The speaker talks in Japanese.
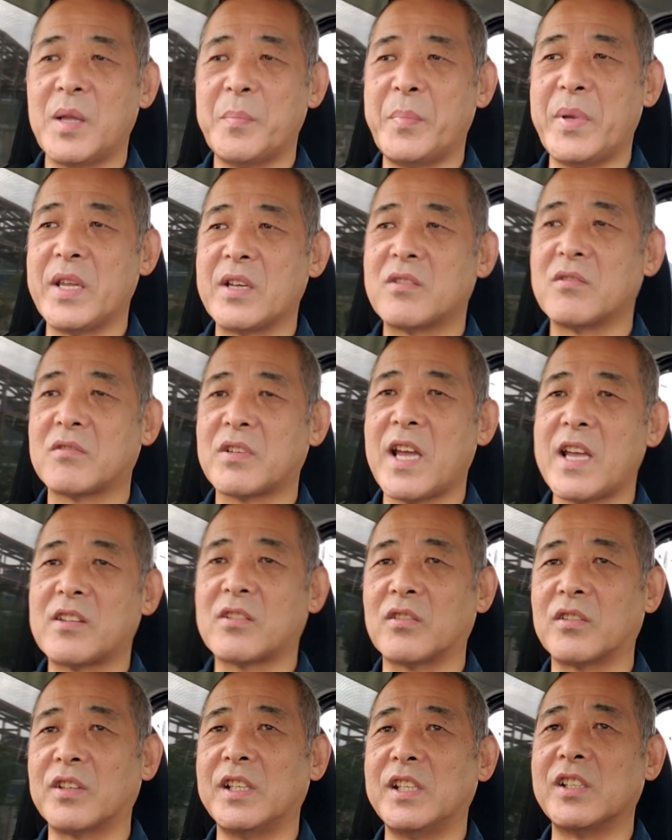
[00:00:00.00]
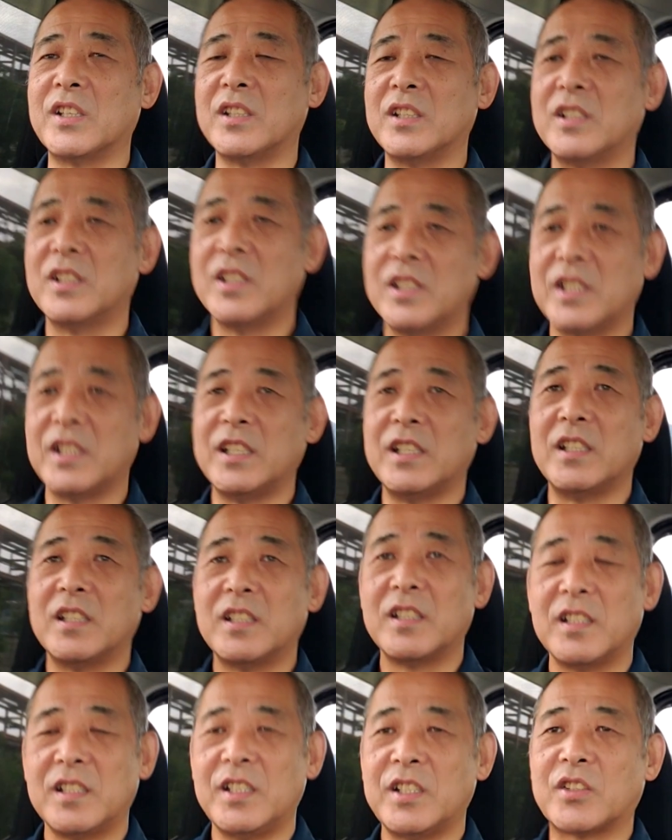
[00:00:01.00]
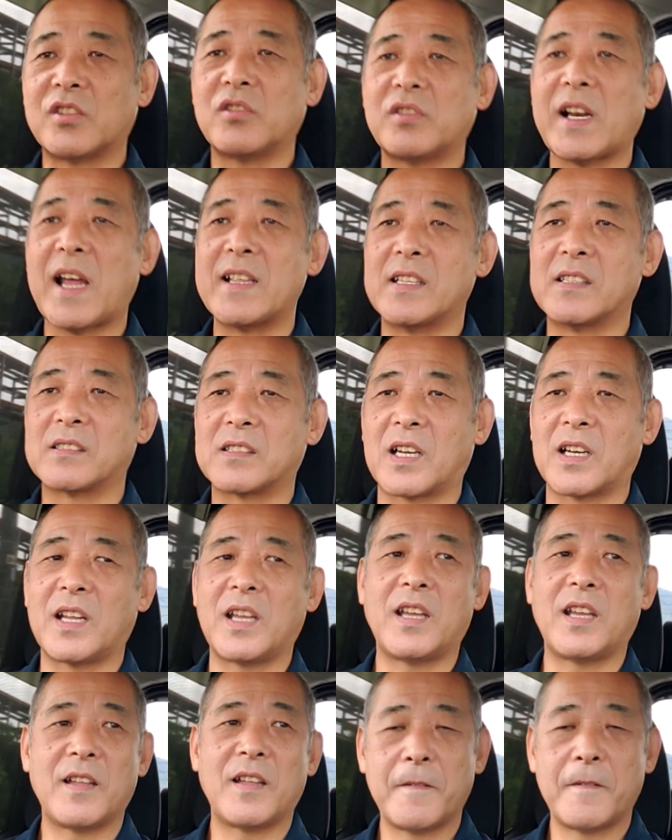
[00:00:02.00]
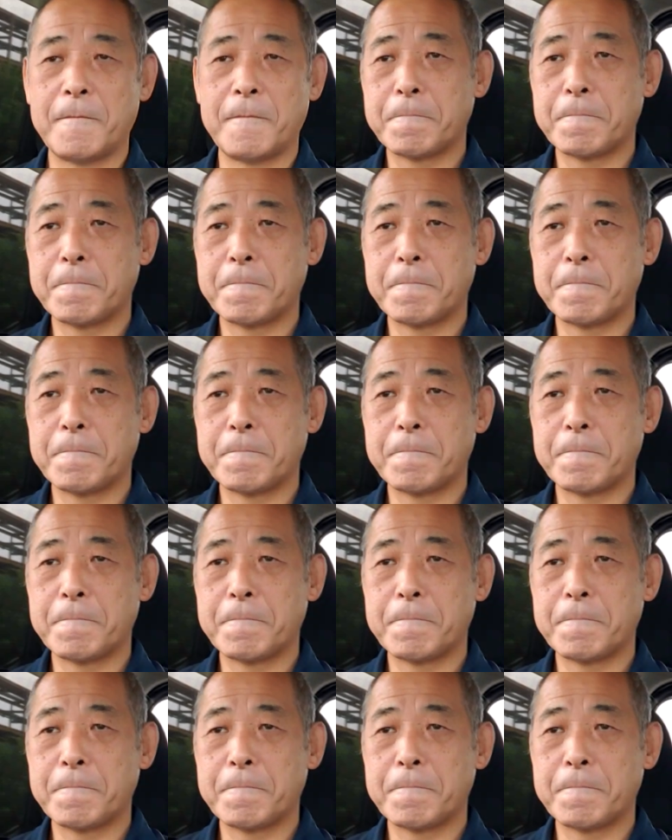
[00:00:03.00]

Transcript: ね、ピンク系統に行くぐらいですかね。